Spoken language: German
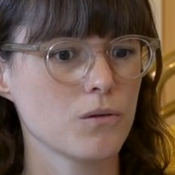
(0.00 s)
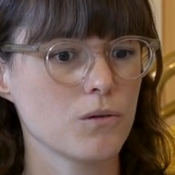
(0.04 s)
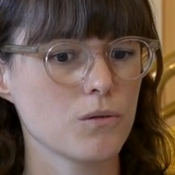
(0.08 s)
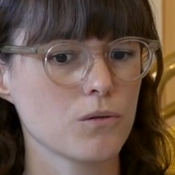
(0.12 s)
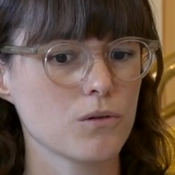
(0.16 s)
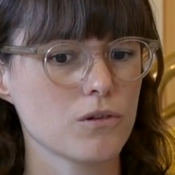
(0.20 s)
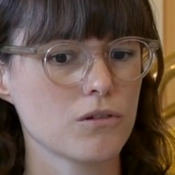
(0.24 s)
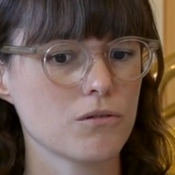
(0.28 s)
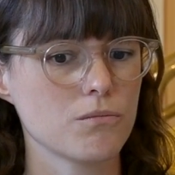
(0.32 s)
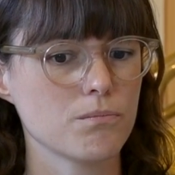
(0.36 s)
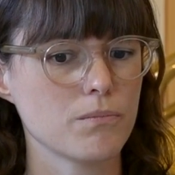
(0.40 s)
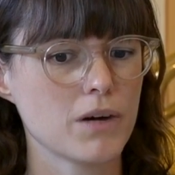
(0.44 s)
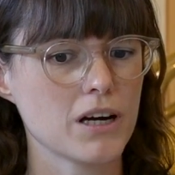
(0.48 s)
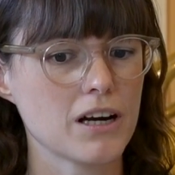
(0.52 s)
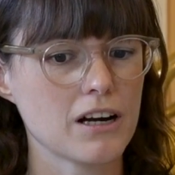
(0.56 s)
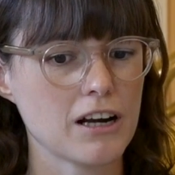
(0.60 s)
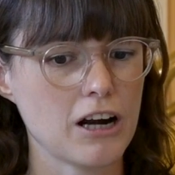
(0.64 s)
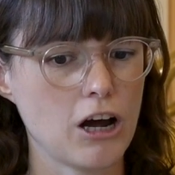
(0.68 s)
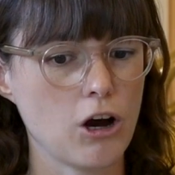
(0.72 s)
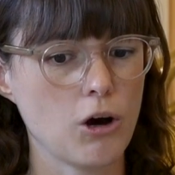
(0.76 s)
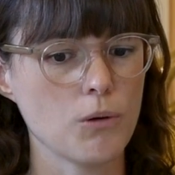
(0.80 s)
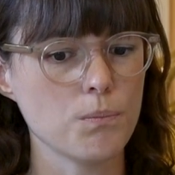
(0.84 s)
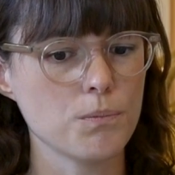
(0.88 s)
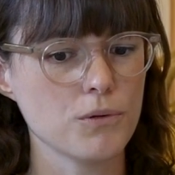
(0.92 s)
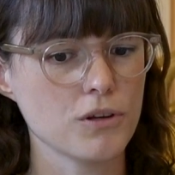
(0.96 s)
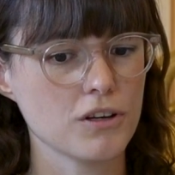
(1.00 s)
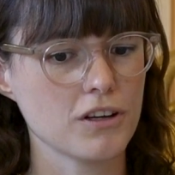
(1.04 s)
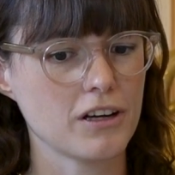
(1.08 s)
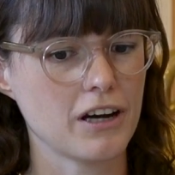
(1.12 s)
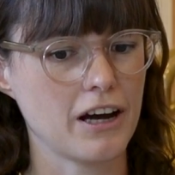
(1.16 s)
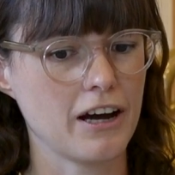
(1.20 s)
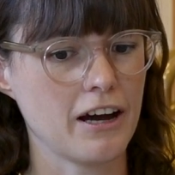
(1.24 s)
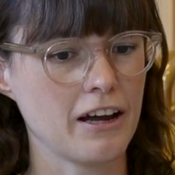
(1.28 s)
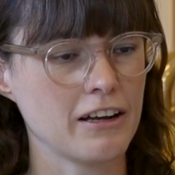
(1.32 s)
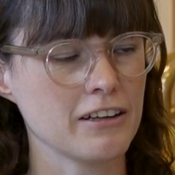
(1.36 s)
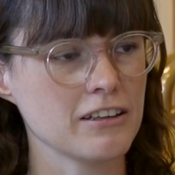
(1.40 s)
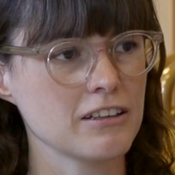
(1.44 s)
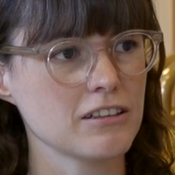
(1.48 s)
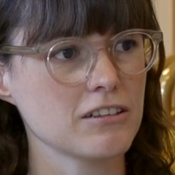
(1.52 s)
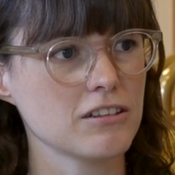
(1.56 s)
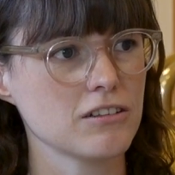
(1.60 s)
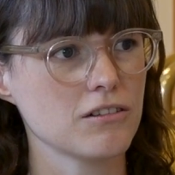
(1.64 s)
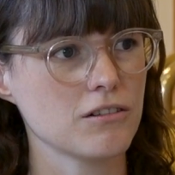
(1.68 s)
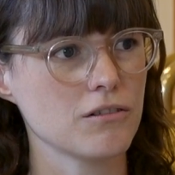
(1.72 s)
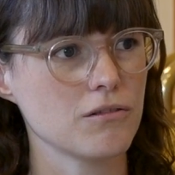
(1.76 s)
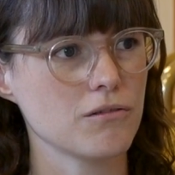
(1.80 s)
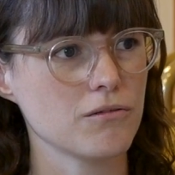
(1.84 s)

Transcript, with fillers: Und man glaubt gar nicht,